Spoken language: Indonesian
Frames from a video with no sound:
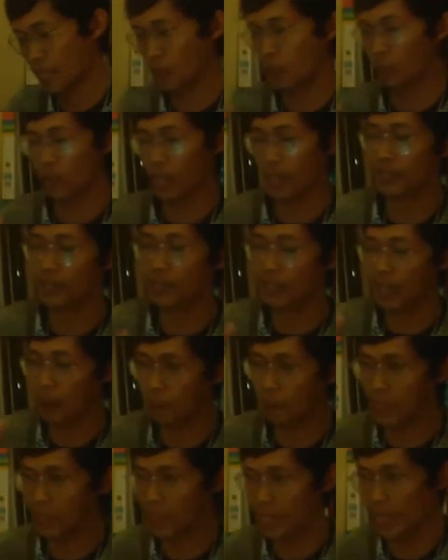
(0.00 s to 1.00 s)
banyak orang,
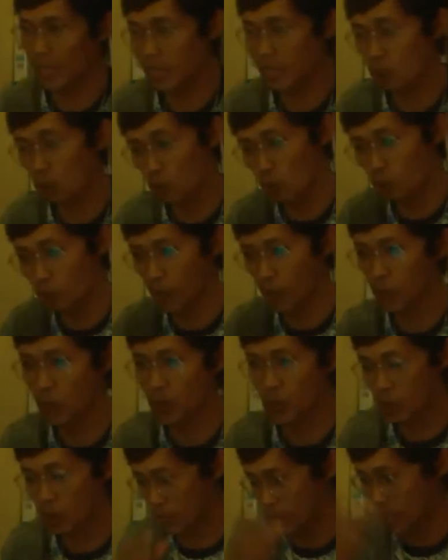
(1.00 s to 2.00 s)
tetapi dia cukup
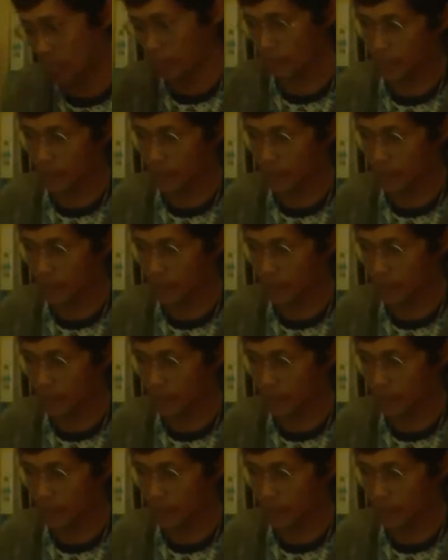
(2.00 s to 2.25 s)
menonjol